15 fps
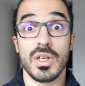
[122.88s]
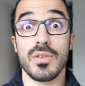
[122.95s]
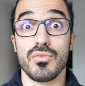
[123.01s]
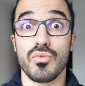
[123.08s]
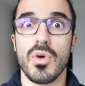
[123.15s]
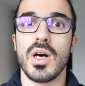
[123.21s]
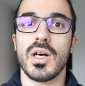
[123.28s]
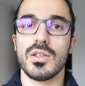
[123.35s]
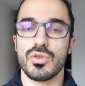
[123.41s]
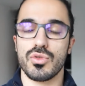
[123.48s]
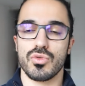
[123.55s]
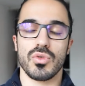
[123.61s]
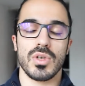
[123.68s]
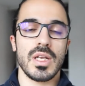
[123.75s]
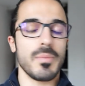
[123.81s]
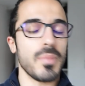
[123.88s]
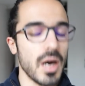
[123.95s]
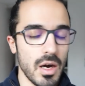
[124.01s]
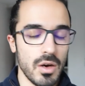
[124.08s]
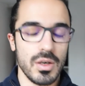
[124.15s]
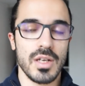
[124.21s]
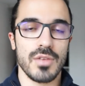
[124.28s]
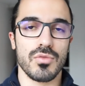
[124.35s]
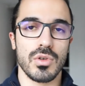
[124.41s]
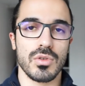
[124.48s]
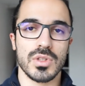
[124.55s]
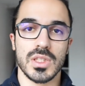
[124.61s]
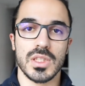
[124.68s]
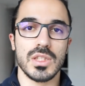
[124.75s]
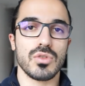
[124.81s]
les voit, sur les bras on les voit
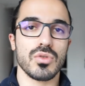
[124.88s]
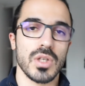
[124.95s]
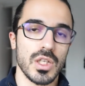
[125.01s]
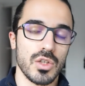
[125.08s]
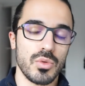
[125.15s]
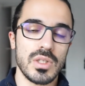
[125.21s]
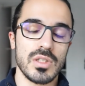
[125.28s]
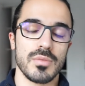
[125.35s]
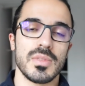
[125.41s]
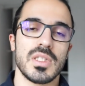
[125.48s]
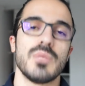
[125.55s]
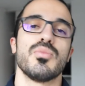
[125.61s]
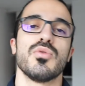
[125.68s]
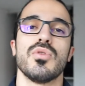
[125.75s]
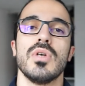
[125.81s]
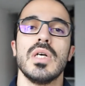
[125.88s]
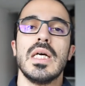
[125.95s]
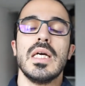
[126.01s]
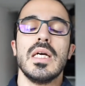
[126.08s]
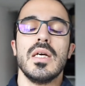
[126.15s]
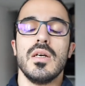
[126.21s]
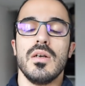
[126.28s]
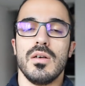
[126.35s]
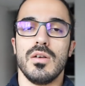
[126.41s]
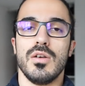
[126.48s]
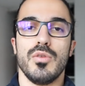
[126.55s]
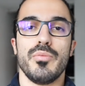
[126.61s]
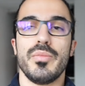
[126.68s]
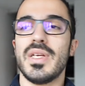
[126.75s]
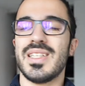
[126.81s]
aussi, sur les cuisses un petit peu,
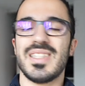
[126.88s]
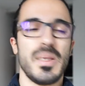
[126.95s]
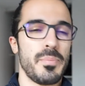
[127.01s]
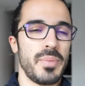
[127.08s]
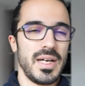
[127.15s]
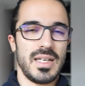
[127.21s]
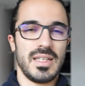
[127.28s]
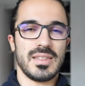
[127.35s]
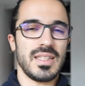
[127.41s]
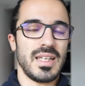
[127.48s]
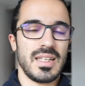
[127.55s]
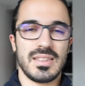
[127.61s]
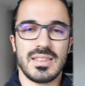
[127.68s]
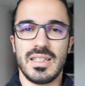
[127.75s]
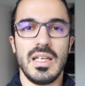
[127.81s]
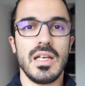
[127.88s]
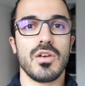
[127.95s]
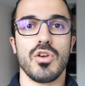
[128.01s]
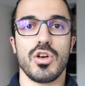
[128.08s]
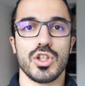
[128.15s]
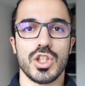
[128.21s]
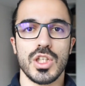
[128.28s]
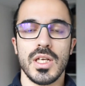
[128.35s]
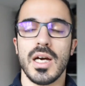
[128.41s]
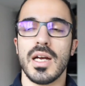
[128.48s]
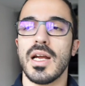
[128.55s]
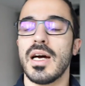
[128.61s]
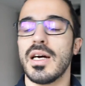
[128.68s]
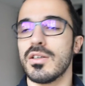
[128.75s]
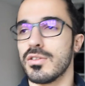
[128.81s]
euh, mais c'est pas tracé, écorché à
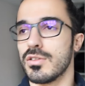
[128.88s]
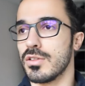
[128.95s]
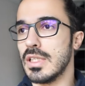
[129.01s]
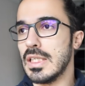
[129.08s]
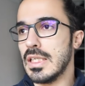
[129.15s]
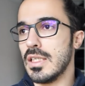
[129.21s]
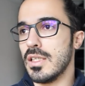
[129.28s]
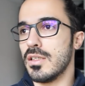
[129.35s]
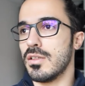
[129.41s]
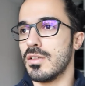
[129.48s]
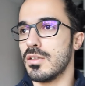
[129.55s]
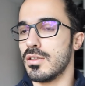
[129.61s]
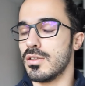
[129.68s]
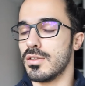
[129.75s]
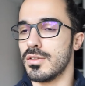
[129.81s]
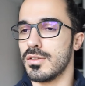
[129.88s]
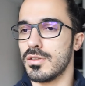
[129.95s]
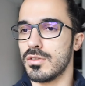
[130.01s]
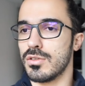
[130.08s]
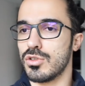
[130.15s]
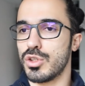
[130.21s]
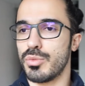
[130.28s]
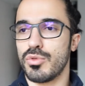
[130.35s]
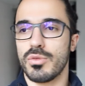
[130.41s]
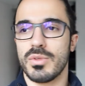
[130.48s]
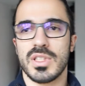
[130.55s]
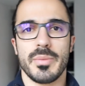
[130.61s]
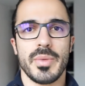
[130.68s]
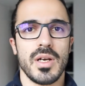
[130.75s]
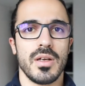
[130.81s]
la... Euh, euh, je sais plus comment
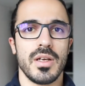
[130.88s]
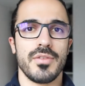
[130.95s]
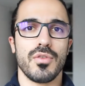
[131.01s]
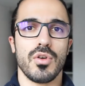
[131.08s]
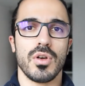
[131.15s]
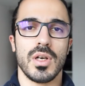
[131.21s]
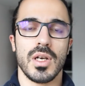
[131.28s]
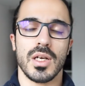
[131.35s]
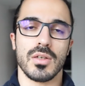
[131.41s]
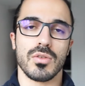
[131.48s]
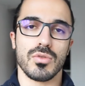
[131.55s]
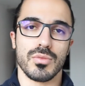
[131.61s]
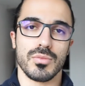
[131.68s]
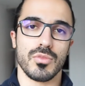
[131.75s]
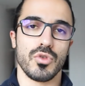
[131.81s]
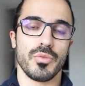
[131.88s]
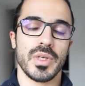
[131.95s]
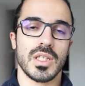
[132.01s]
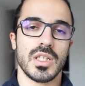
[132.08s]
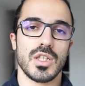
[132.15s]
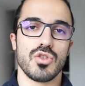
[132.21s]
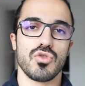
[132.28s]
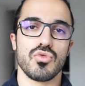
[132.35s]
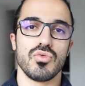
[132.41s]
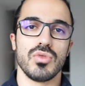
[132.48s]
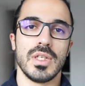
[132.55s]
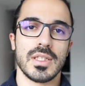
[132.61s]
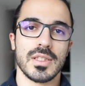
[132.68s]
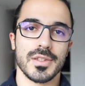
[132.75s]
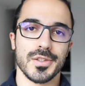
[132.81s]
il s'appelle, Efron, là, le, mec qui joue
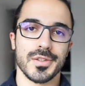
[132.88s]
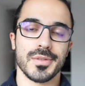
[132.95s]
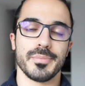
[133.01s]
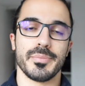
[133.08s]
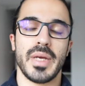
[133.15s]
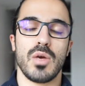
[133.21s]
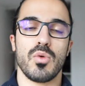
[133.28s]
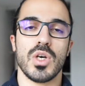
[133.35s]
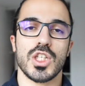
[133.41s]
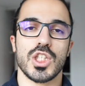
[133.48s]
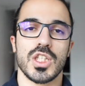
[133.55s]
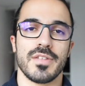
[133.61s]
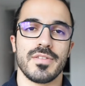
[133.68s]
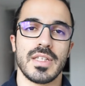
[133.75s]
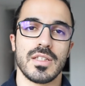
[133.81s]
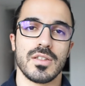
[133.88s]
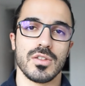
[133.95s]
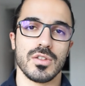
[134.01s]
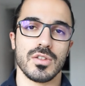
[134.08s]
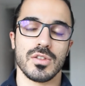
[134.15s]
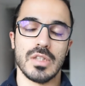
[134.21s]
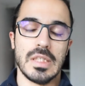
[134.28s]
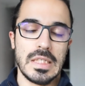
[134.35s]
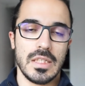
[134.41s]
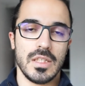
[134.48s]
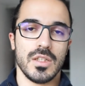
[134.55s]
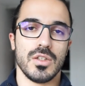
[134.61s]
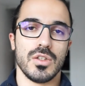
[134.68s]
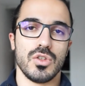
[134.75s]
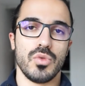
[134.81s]
dans euh, Baywatch avec euh,
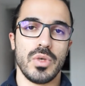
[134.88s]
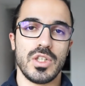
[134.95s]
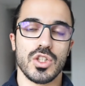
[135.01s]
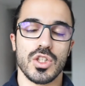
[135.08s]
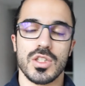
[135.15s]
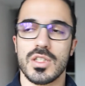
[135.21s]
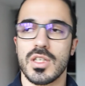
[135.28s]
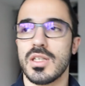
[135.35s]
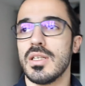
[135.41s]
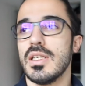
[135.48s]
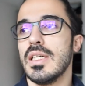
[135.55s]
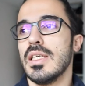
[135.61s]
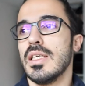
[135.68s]
Dwayne Johnson.